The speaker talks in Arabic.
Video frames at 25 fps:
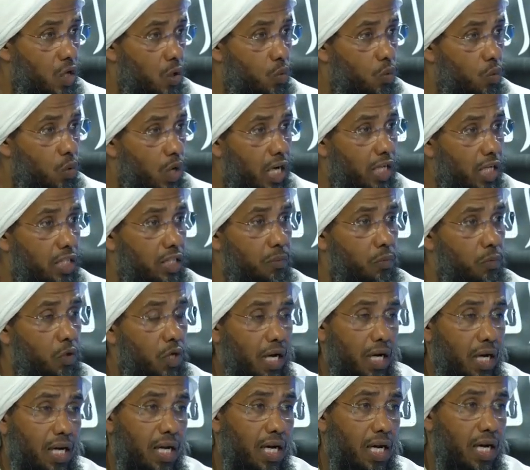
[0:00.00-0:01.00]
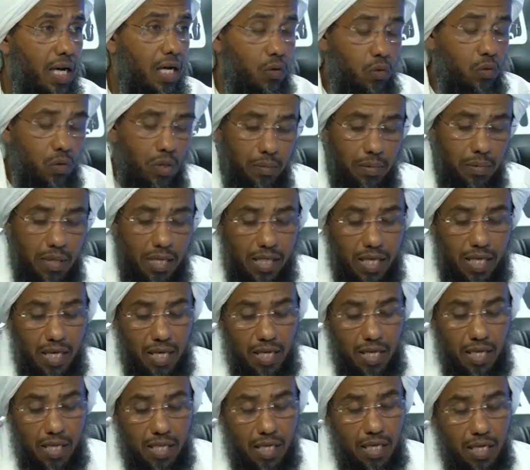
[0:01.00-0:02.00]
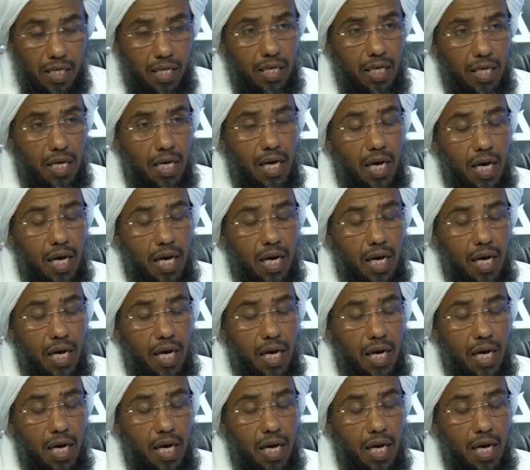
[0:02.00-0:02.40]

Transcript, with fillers: واجب على العلماء ثالثا